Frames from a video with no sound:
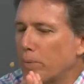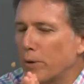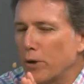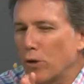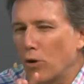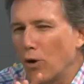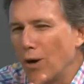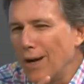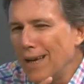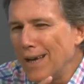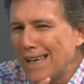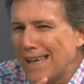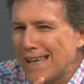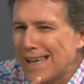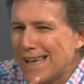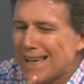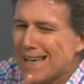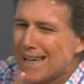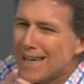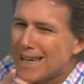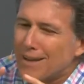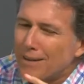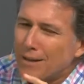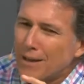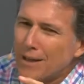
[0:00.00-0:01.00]
Pero
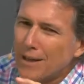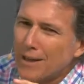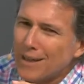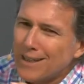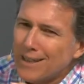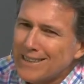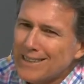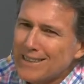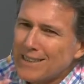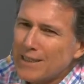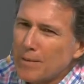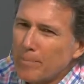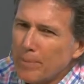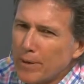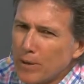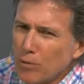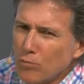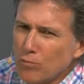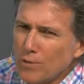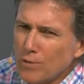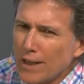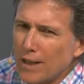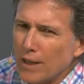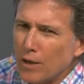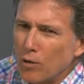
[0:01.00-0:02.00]
se
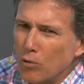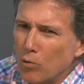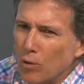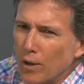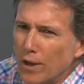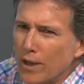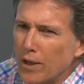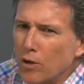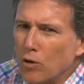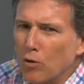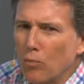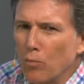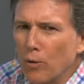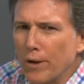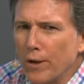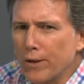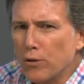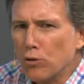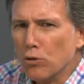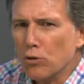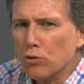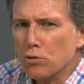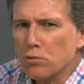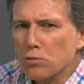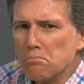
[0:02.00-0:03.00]
preguntan en lugares como
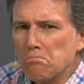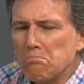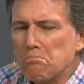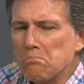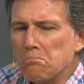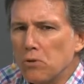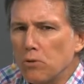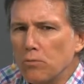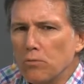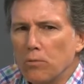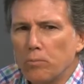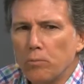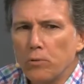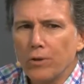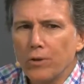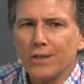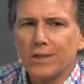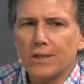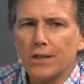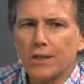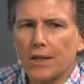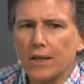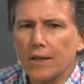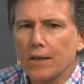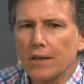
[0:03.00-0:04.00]
estos, ¿Cómo puede
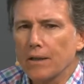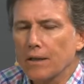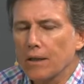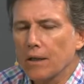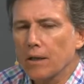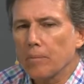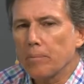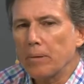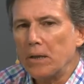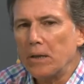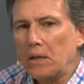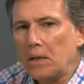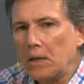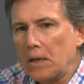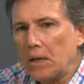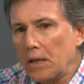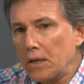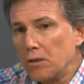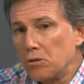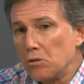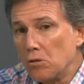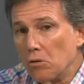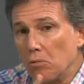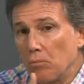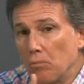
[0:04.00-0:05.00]
ser que de
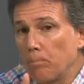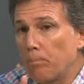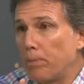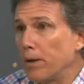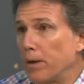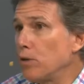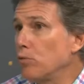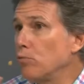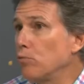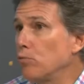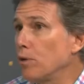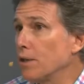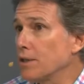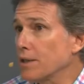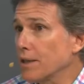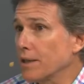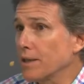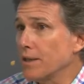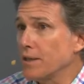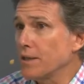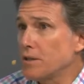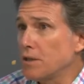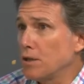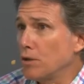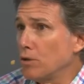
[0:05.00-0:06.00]
repente un Perú haya
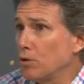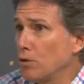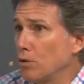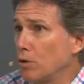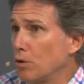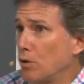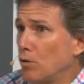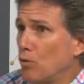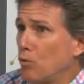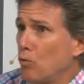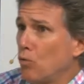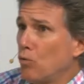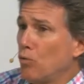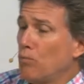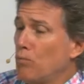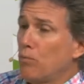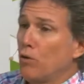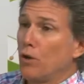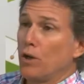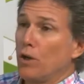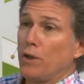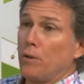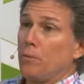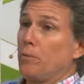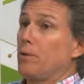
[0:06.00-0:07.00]
crecido, un
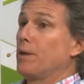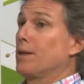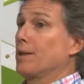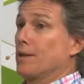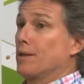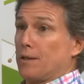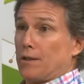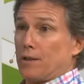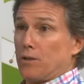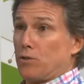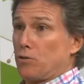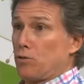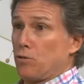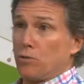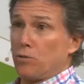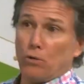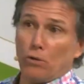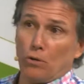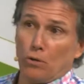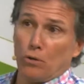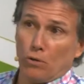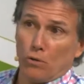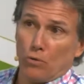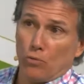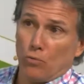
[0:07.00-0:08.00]
Bolivia
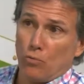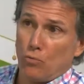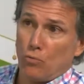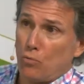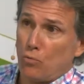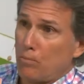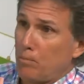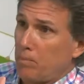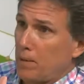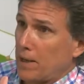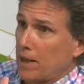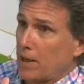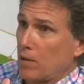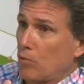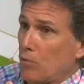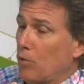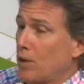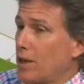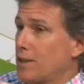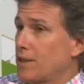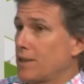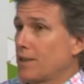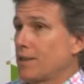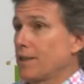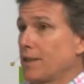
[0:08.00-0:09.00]
creció, un
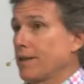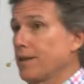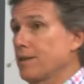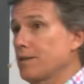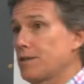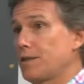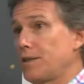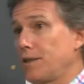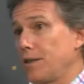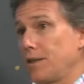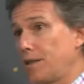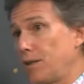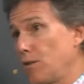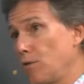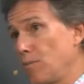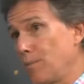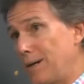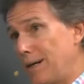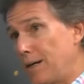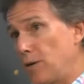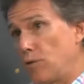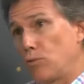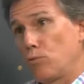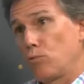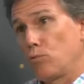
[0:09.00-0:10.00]
Paraguay ya tenga 7 o
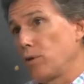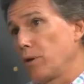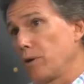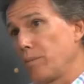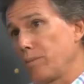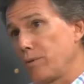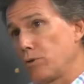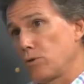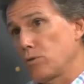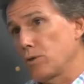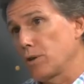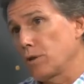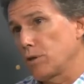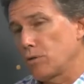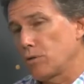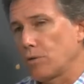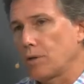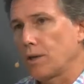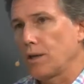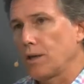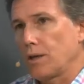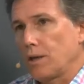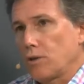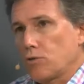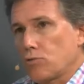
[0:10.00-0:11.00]
más o 9 millones de
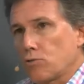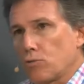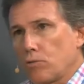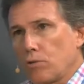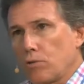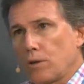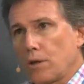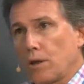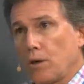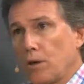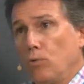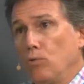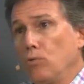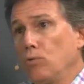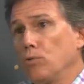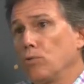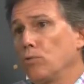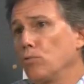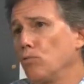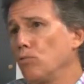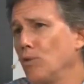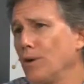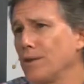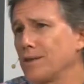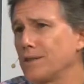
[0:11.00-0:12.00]
toneladas de soja, un
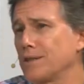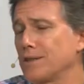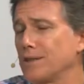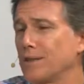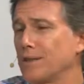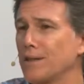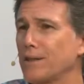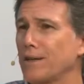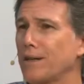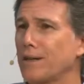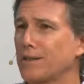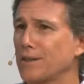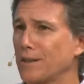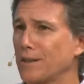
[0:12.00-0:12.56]
Uruguay haya, haya